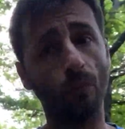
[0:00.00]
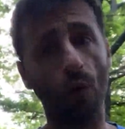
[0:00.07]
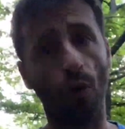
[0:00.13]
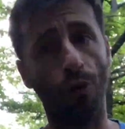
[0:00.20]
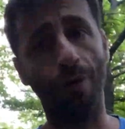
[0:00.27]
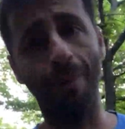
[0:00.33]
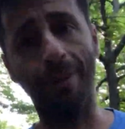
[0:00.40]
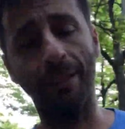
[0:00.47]

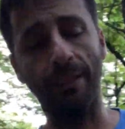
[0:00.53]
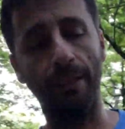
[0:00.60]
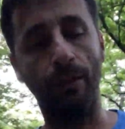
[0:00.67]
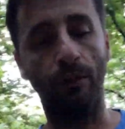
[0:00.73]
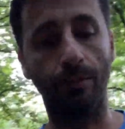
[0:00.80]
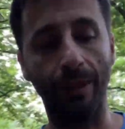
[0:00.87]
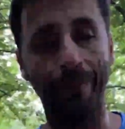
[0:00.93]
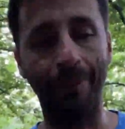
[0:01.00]
Ovviamente
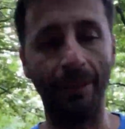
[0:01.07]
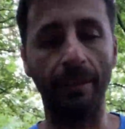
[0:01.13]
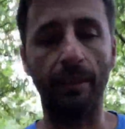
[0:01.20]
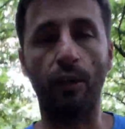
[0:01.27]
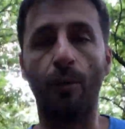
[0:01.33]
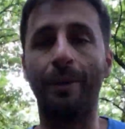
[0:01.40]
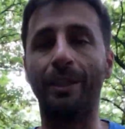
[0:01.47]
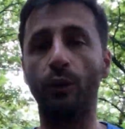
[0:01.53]
dipende da
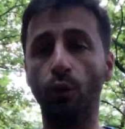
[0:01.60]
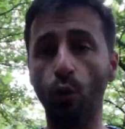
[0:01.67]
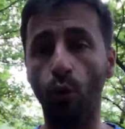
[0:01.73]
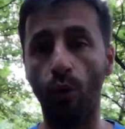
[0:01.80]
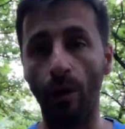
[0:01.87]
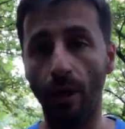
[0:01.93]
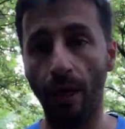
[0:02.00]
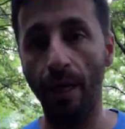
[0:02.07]
come tu
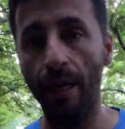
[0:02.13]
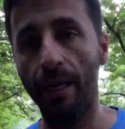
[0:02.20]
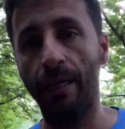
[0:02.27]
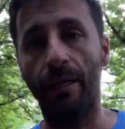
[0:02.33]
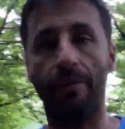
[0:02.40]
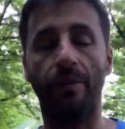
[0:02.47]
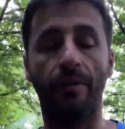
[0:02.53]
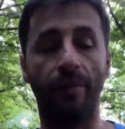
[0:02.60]

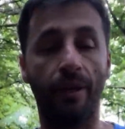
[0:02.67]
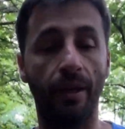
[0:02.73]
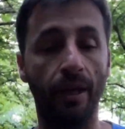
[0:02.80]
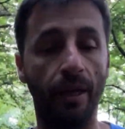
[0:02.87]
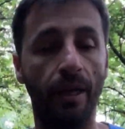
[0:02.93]
le vivi.